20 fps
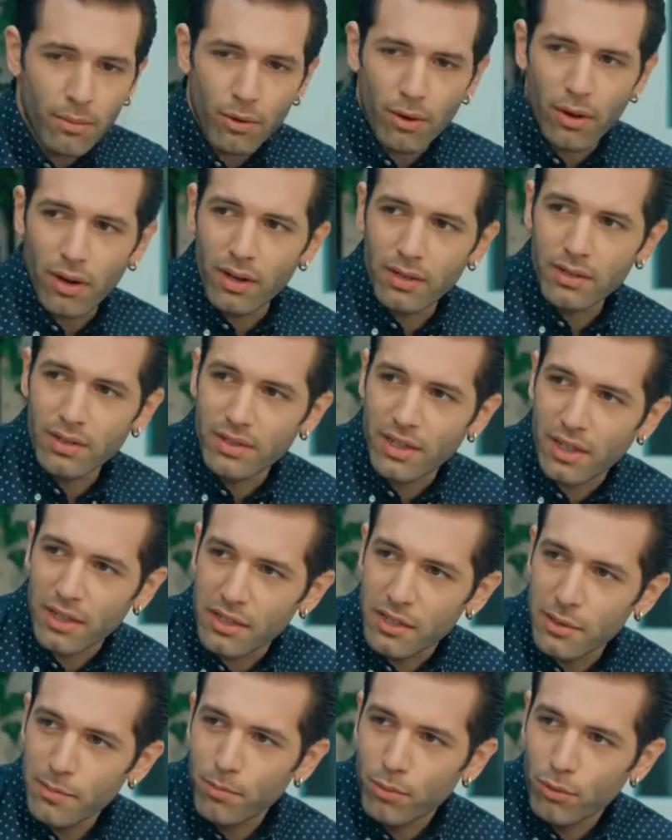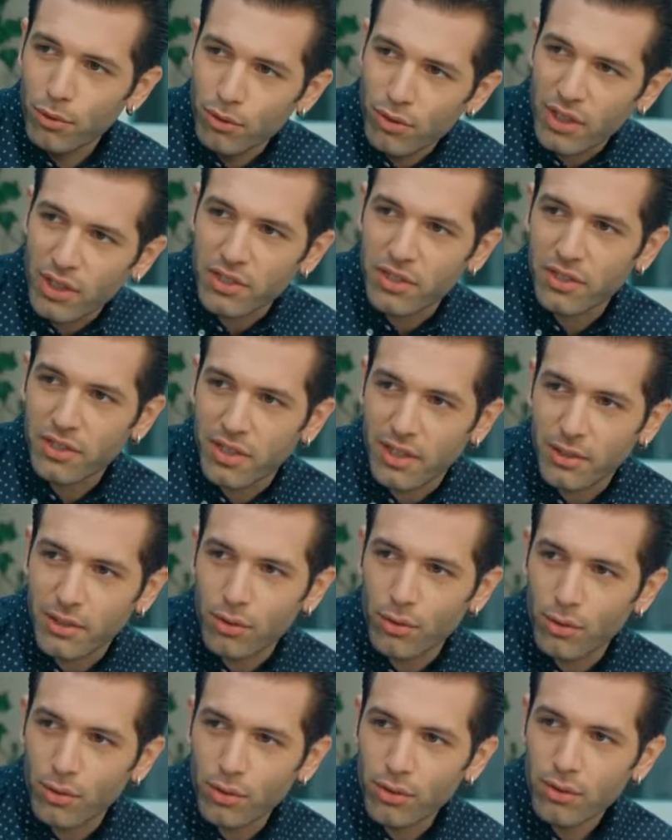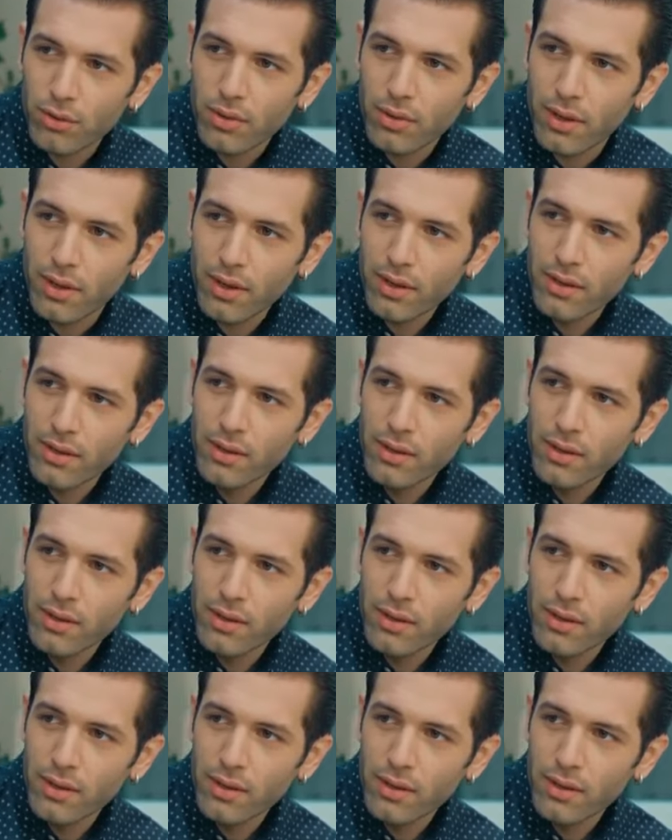Ya böyle ağzından girip burnundan çıksak diyorsun. He?